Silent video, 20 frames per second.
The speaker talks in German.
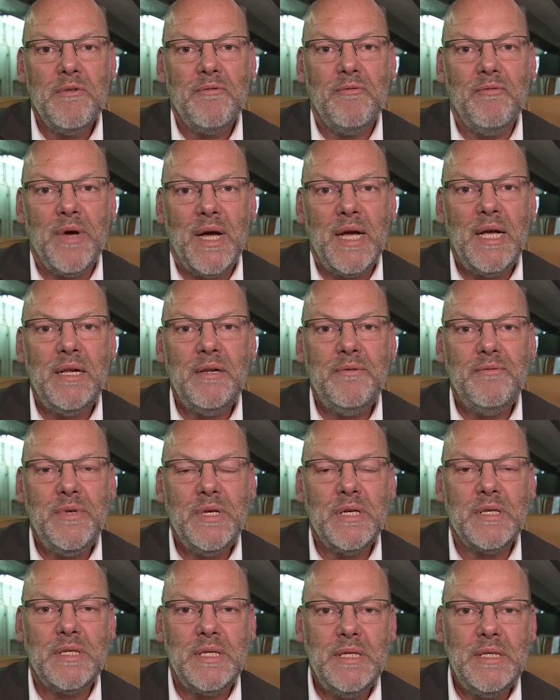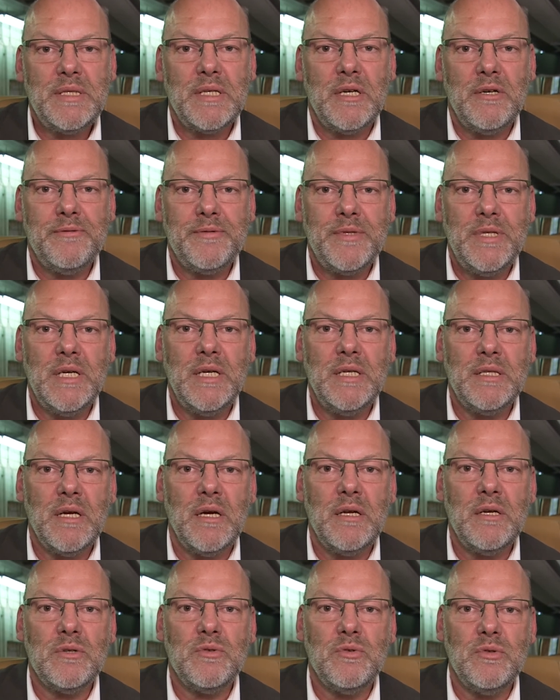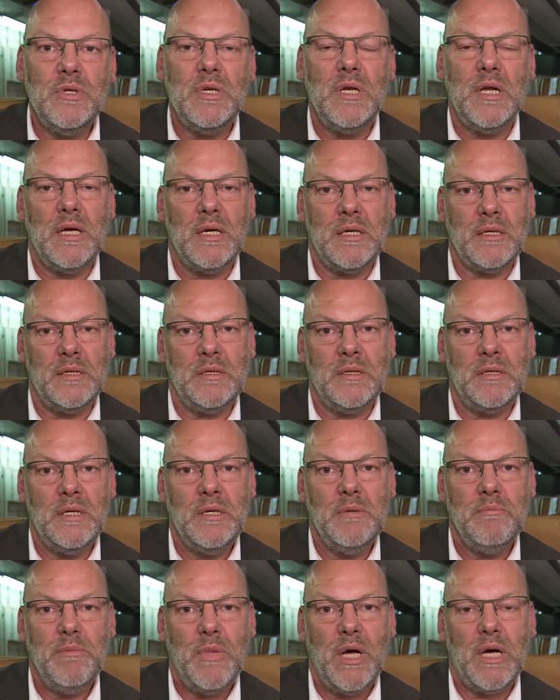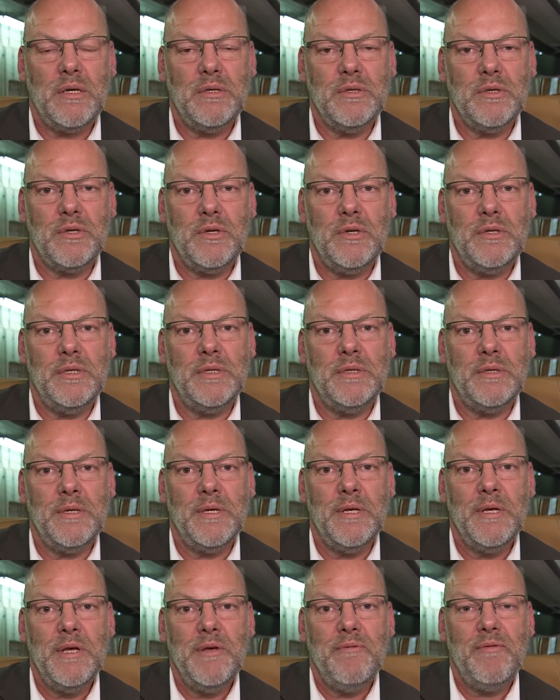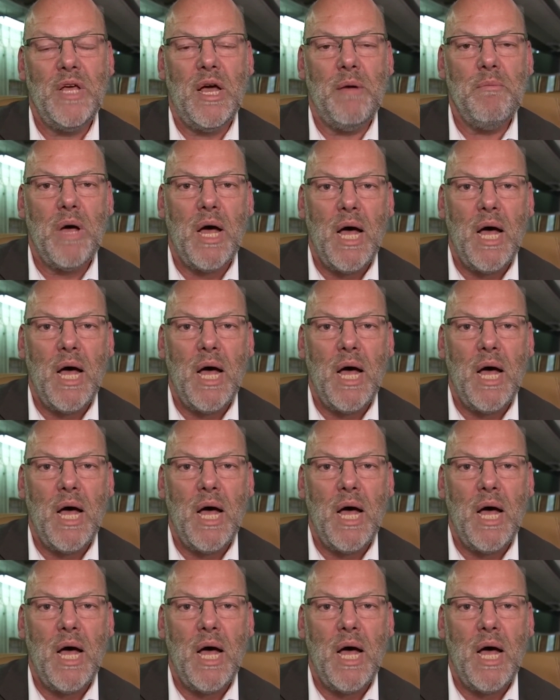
weil wir dies auf digitaler Grundlage machen können. Wir haben